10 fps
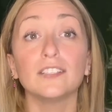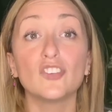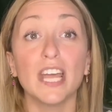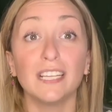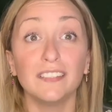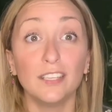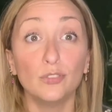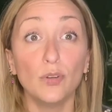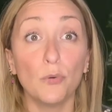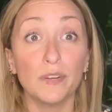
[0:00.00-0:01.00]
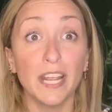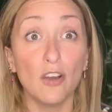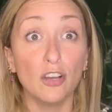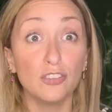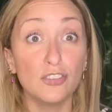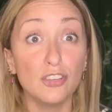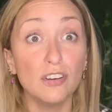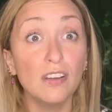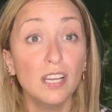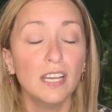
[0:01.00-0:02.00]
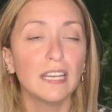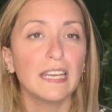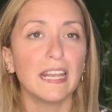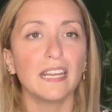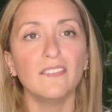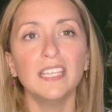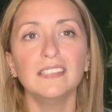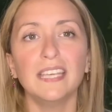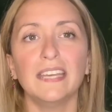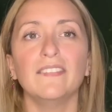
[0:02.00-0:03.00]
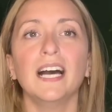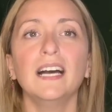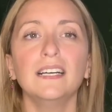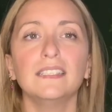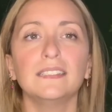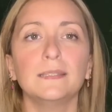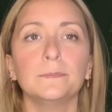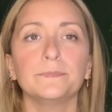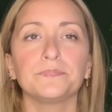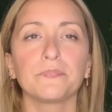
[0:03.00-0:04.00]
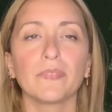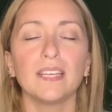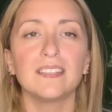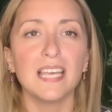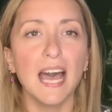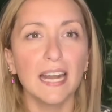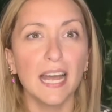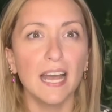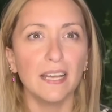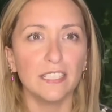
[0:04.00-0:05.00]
c'era addirittura un negozio che rivendeva ehm, Zara,